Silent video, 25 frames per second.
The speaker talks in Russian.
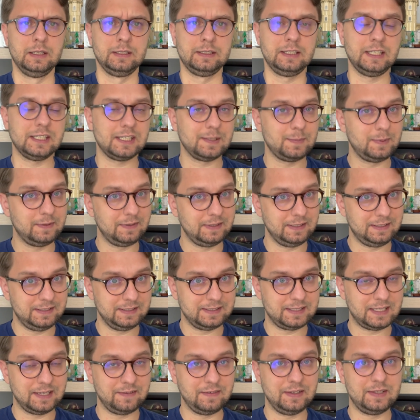Не забывайте
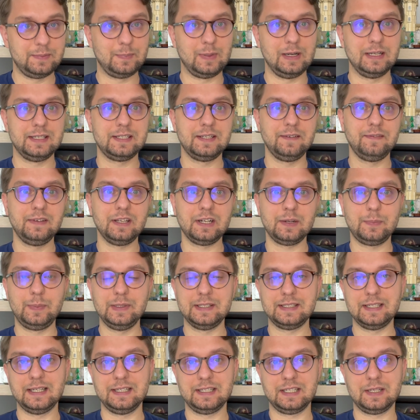ставить пальцы вверх,
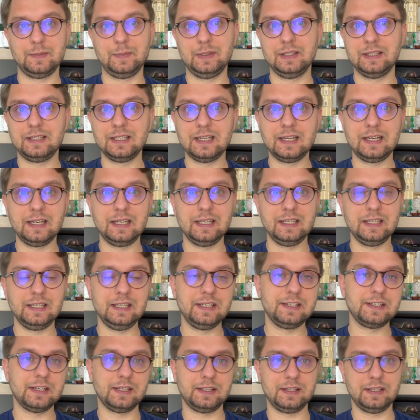писать комментарии
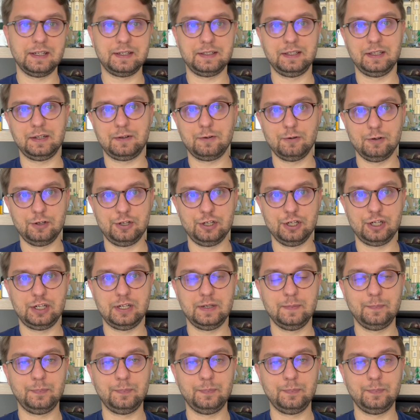и жать на колокольчик.